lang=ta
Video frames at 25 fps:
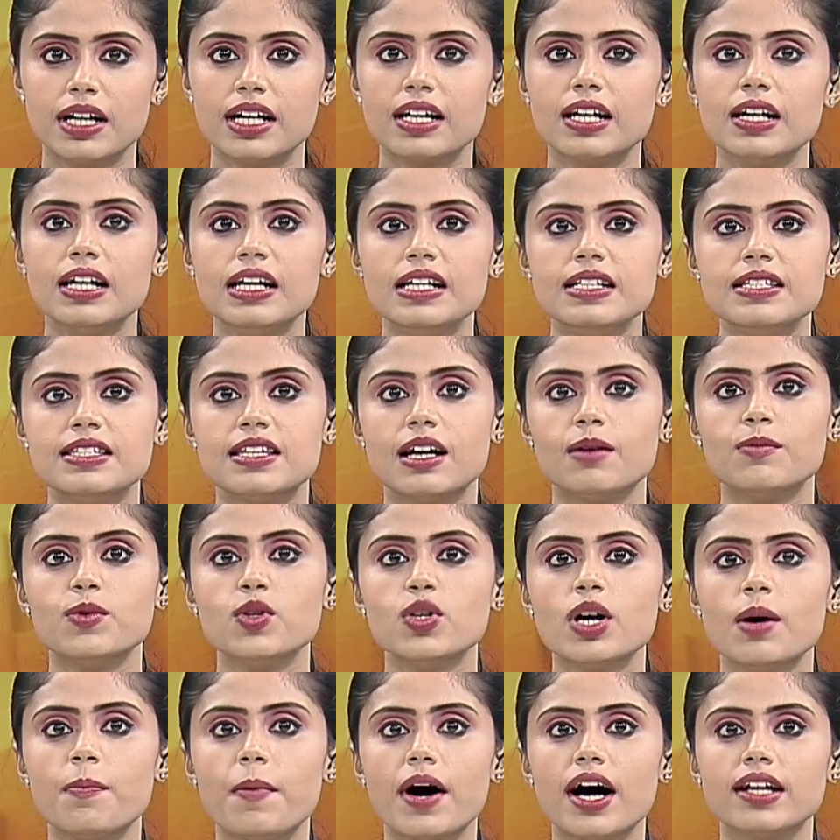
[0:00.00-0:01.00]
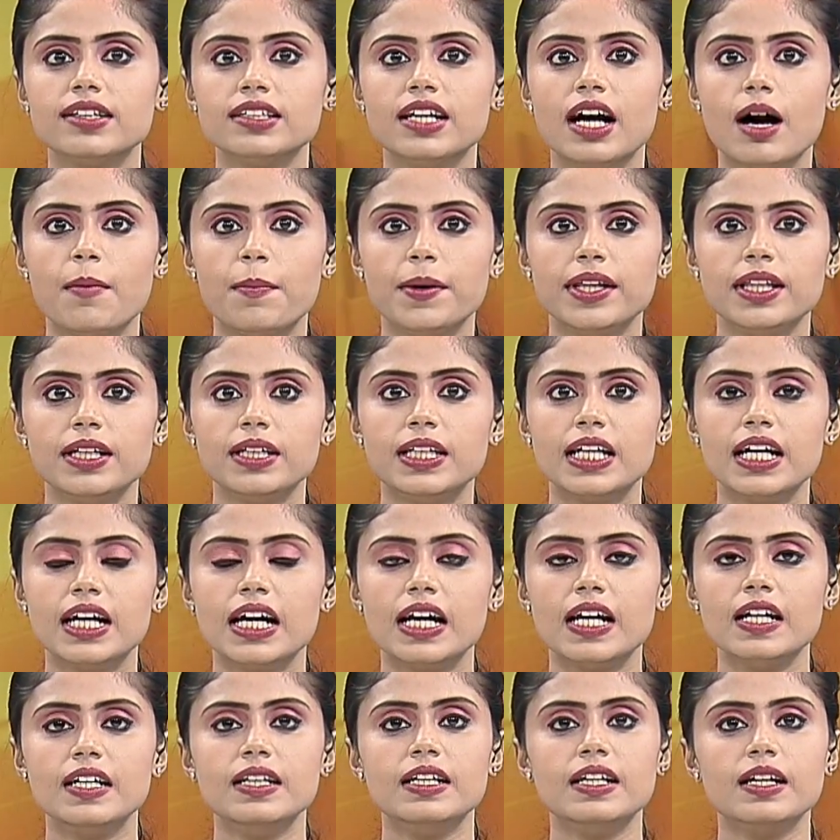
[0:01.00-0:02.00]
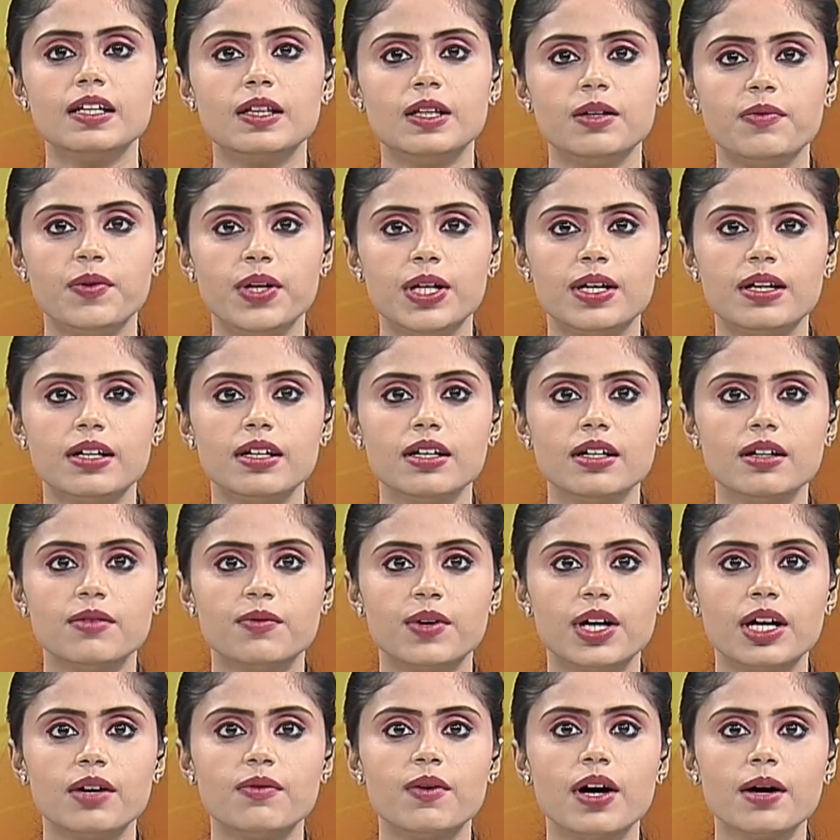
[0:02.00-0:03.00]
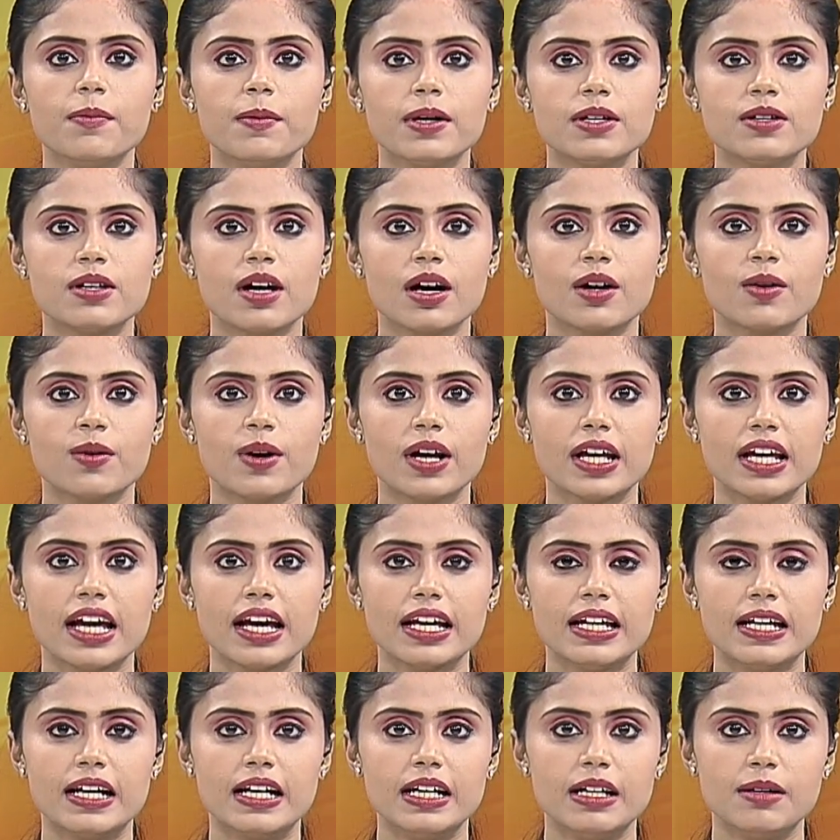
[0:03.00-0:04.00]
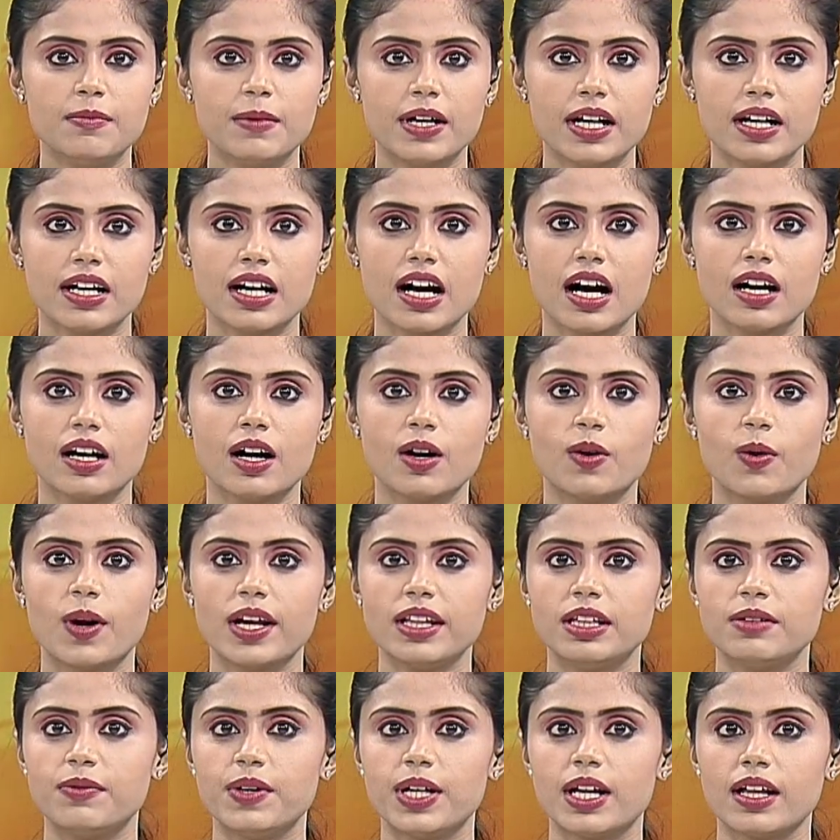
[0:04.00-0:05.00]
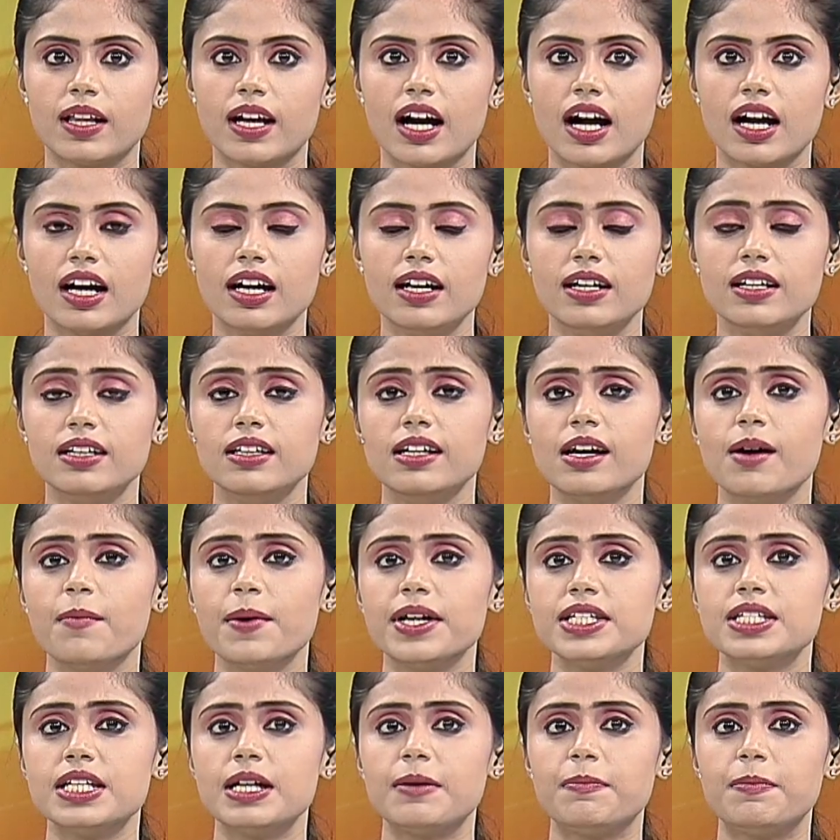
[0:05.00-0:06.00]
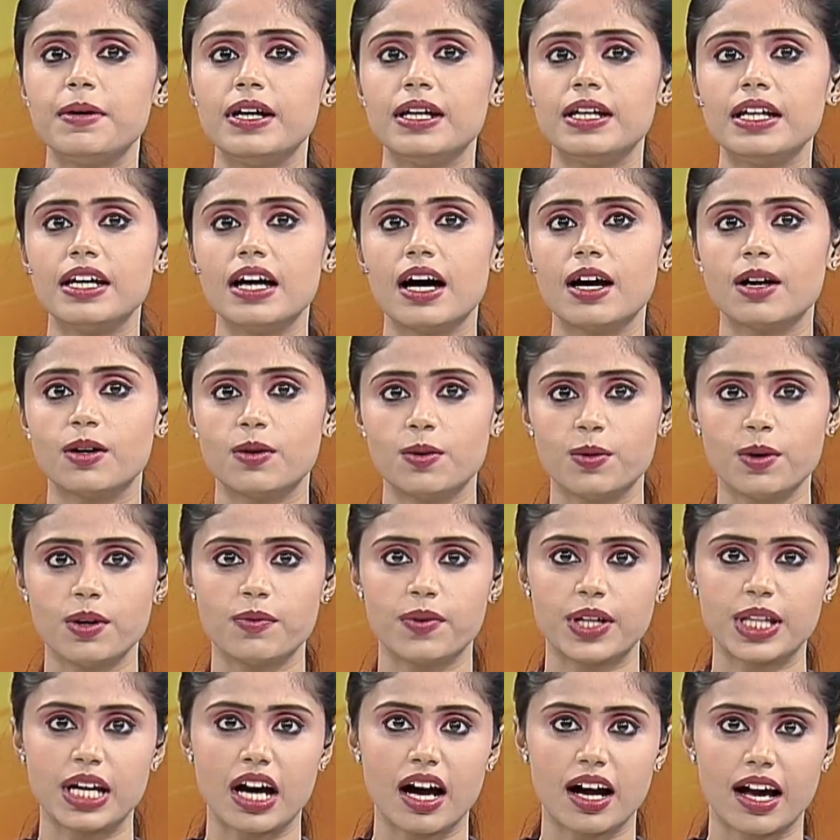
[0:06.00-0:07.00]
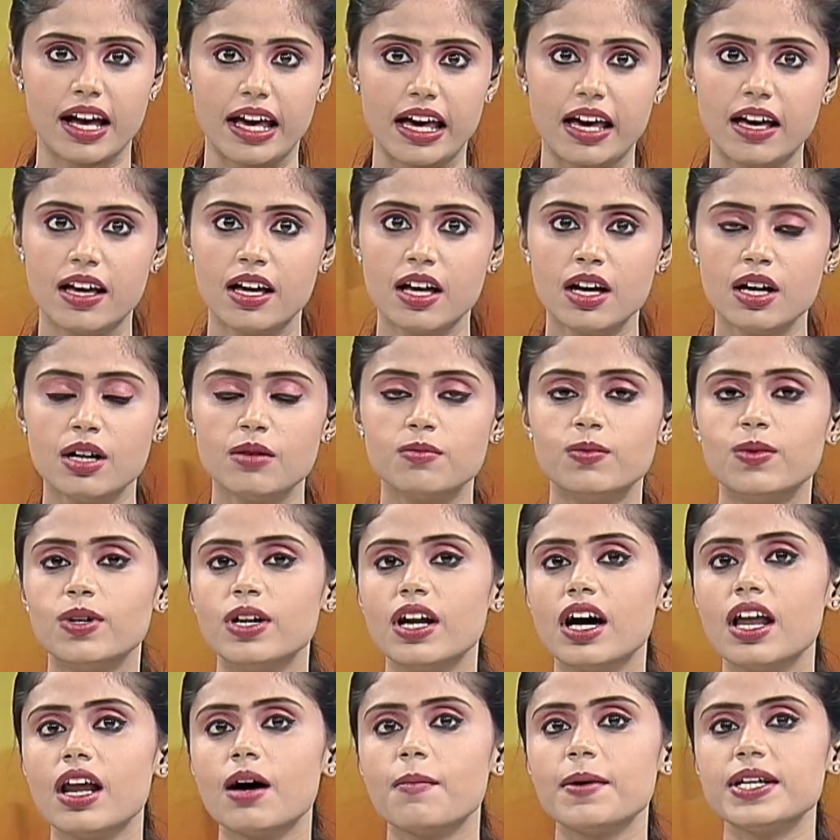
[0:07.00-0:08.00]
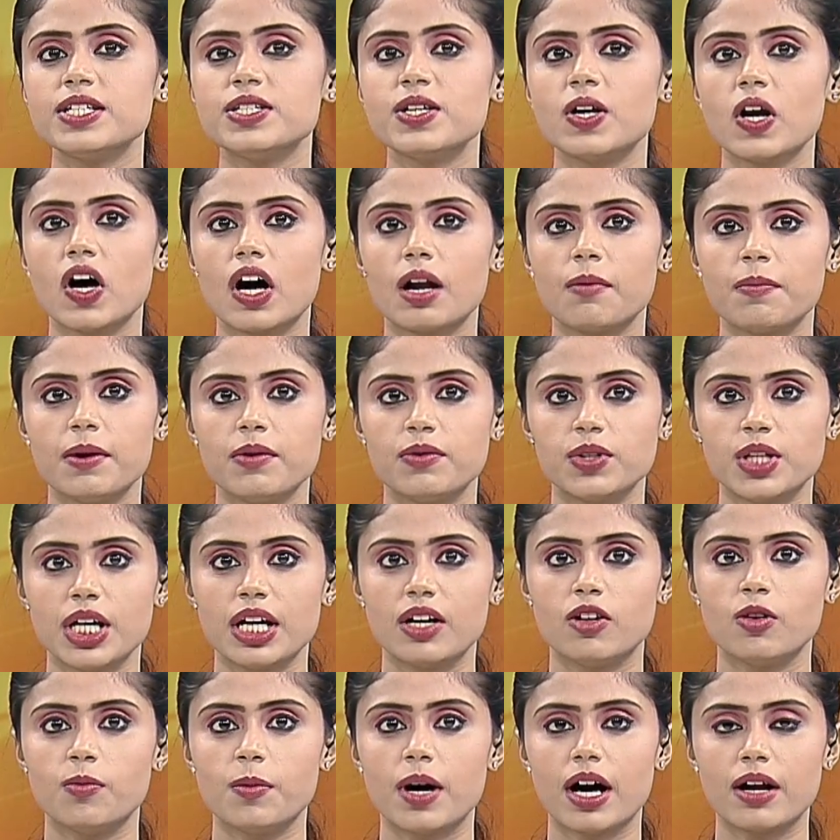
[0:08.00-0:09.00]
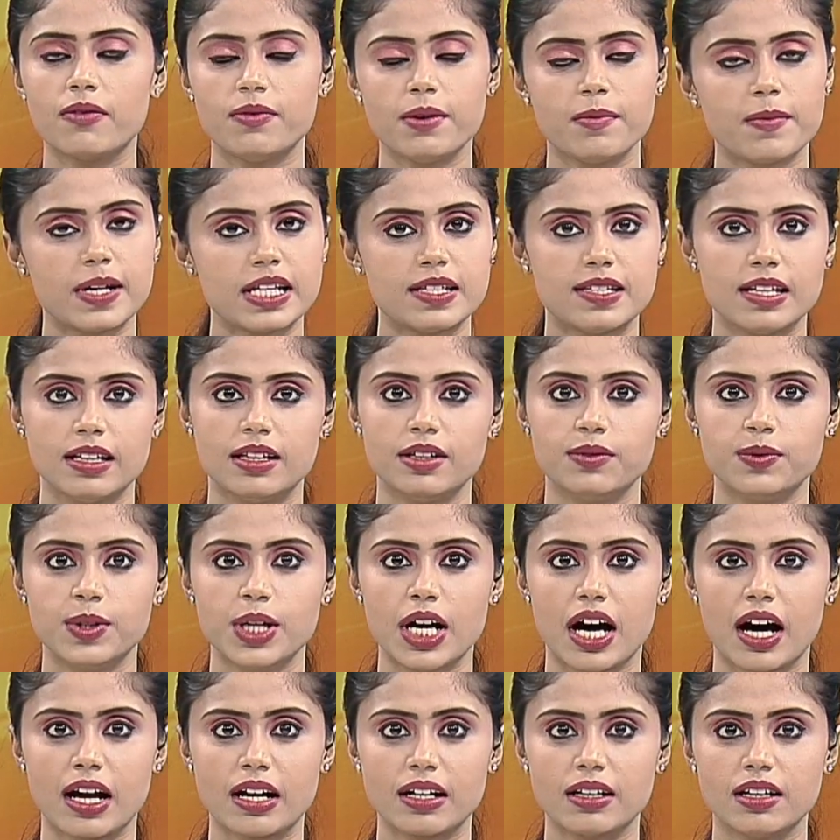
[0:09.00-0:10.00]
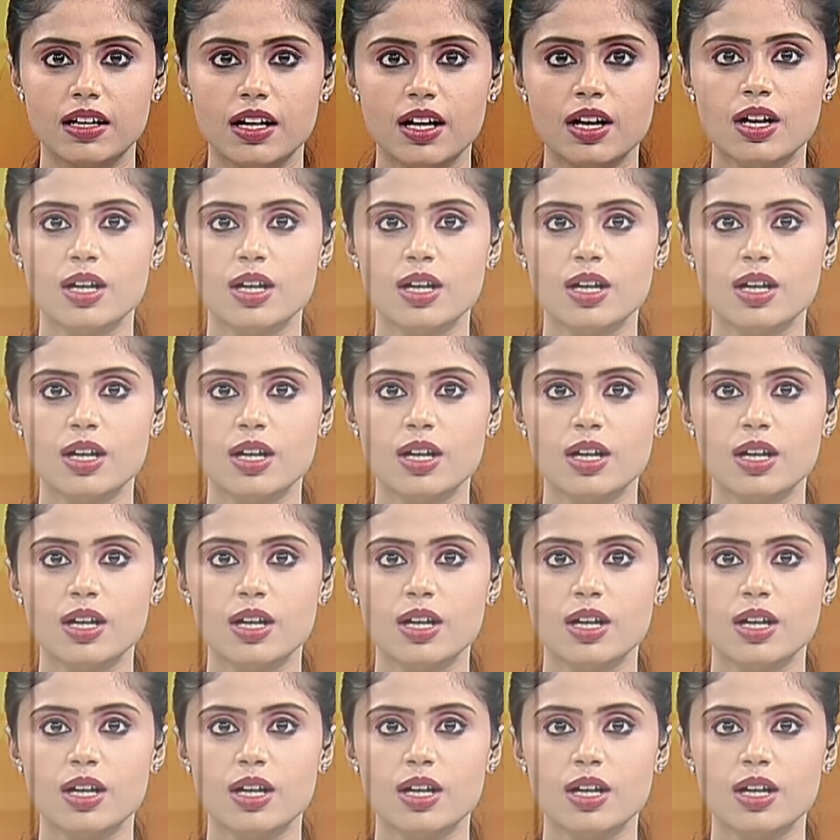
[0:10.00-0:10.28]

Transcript: மக்களின் சமூக பாதுகாப்பு திட்டங்களை நிறுத்திவிட்டு வருவாய் பற்றாக்குறையை இரண்டு மடங்காக குறைத்துவிட்டதாக நிதியமைச்சர் ஆர் கூறுவதாக முன்னாள் அமைச்சர் ஆர் பி உதயகுமார் விமர்சித்துள்ளார்